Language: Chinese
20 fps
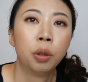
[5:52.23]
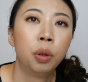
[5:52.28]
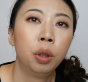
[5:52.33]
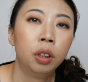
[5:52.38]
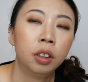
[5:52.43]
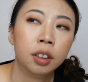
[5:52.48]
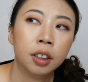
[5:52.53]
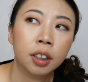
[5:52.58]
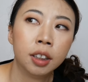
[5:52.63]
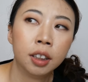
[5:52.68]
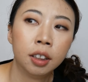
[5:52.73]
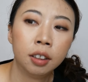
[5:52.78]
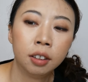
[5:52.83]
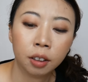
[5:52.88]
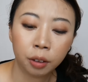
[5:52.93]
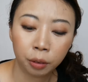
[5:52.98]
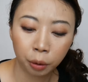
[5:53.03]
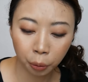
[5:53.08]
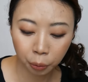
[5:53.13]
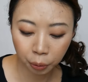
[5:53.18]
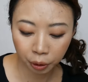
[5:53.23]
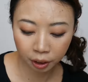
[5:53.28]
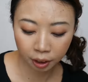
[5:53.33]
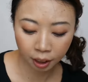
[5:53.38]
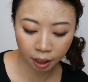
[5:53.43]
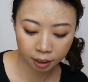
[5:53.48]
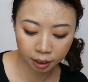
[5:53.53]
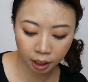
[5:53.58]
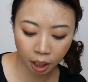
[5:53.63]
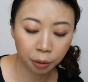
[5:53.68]
混合型的，冬混
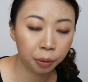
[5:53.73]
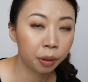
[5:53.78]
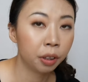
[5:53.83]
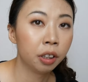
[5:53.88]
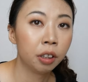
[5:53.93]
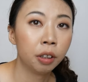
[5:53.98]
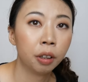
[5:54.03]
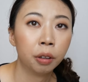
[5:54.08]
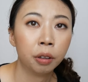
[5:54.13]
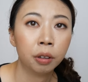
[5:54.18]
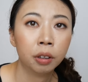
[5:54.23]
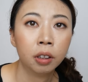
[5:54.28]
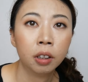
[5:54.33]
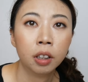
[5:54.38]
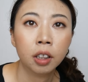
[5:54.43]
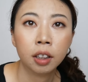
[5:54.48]
干，夏混油。